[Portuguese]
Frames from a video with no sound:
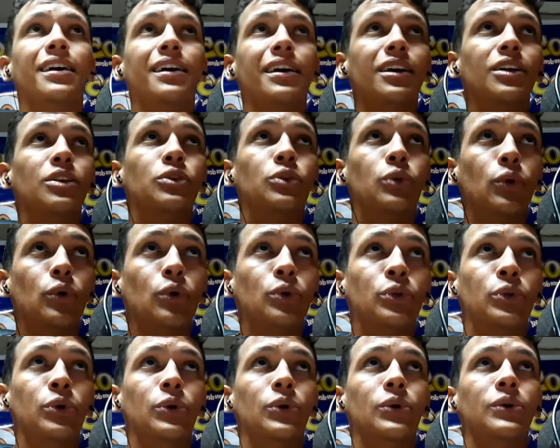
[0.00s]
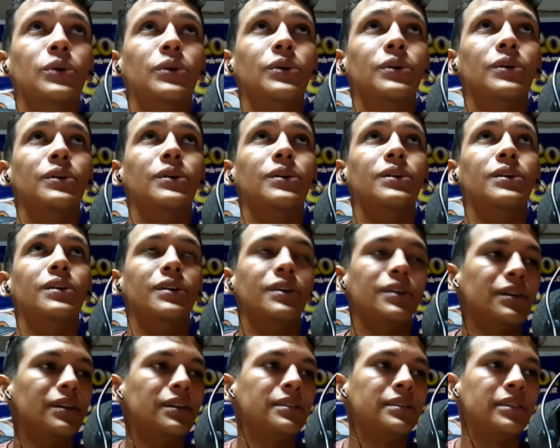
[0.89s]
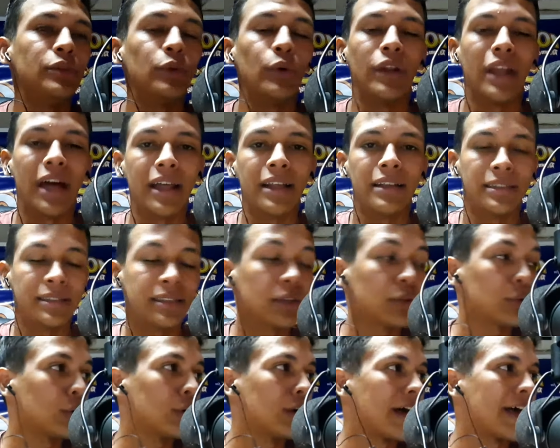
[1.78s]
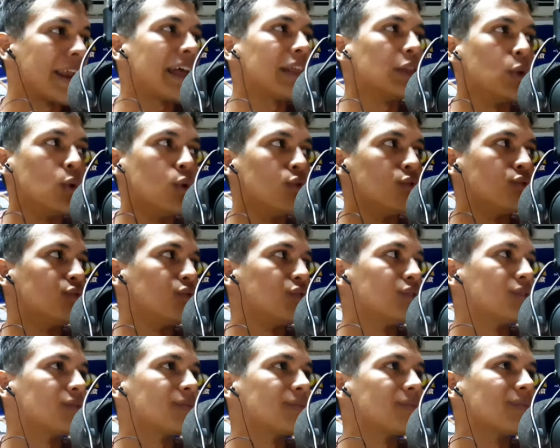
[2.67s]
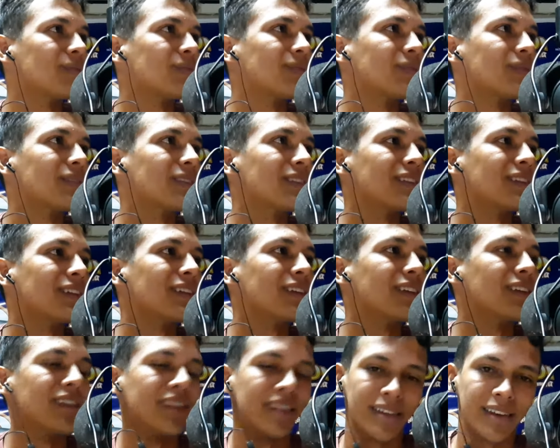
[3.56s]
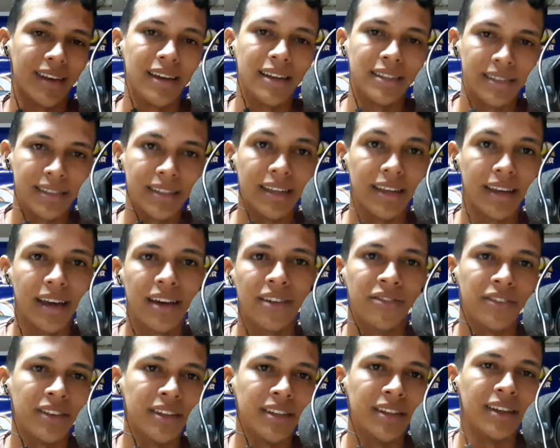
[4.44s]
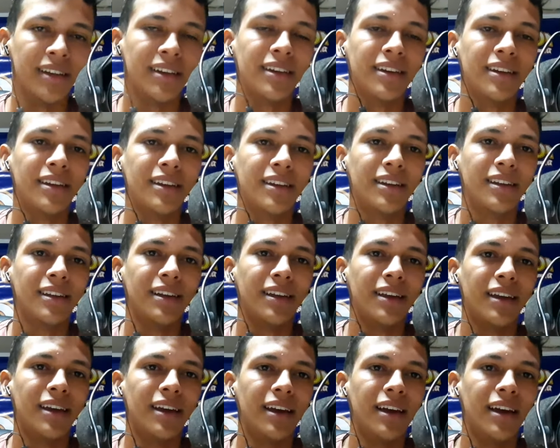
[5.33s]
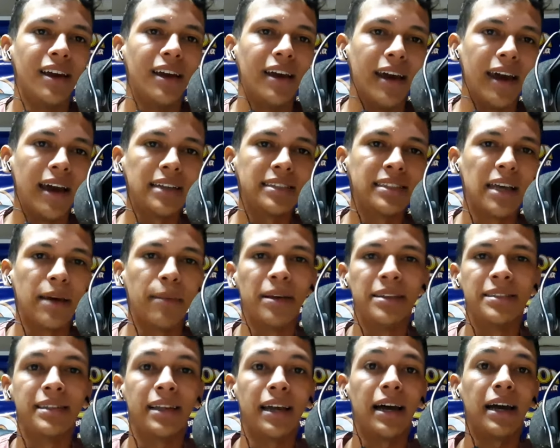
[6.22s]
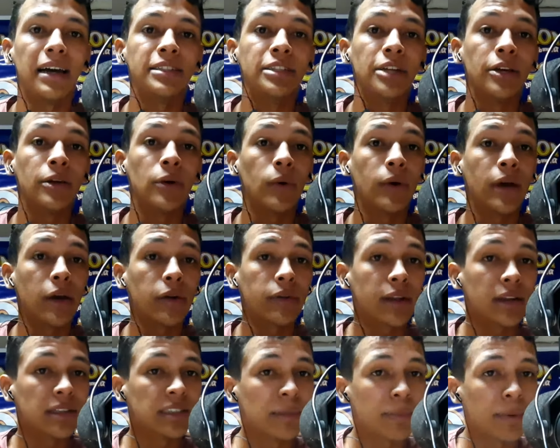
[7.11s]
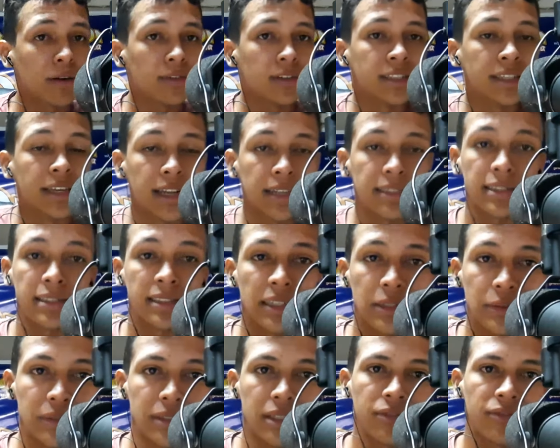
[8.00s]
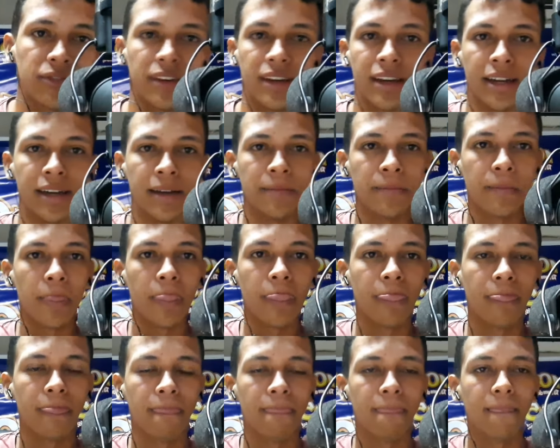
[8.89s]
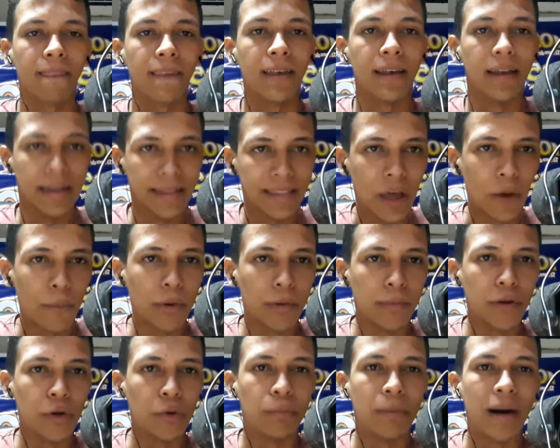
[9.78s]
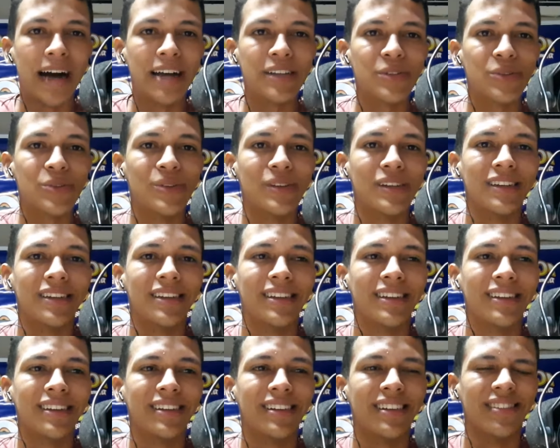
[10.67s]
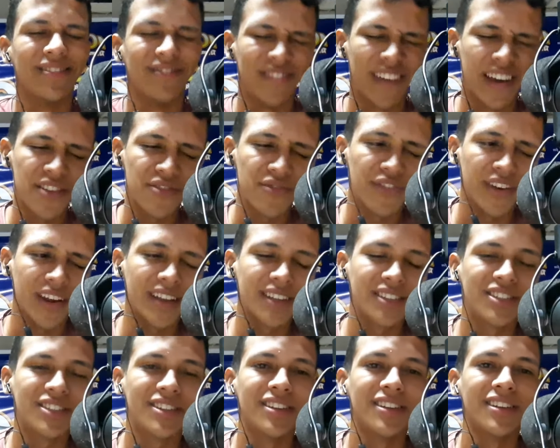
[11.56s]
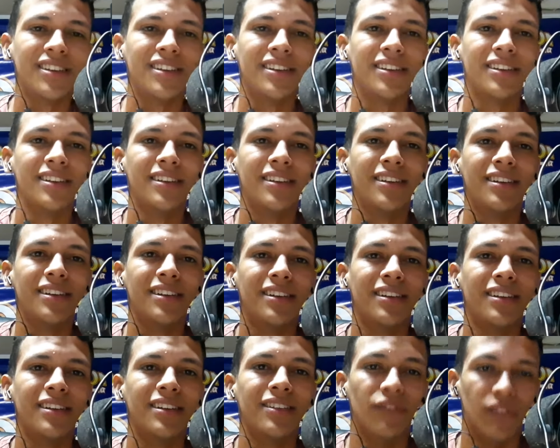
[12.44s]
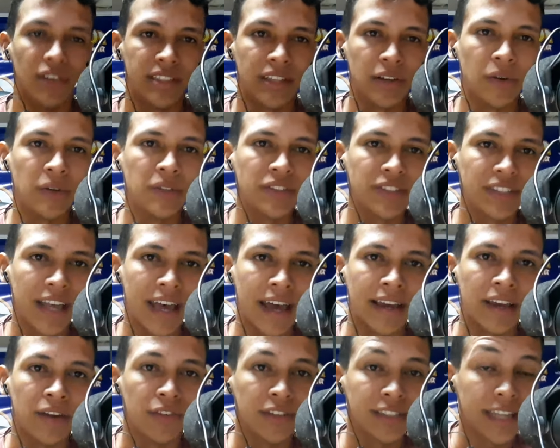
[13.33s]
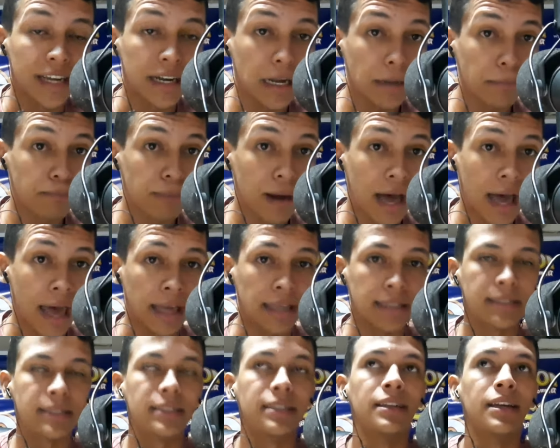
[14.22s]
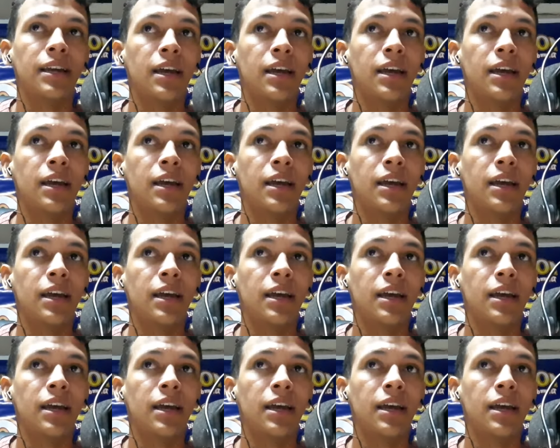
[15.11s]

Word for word: E tudo se, tornar, se tornará novo. E assim é a vida. Essa é a mensagem que eu quero trazer para você nessa segunda-feira. Dá o primeiro passo, vá em frente. Você consegue, você é capaz.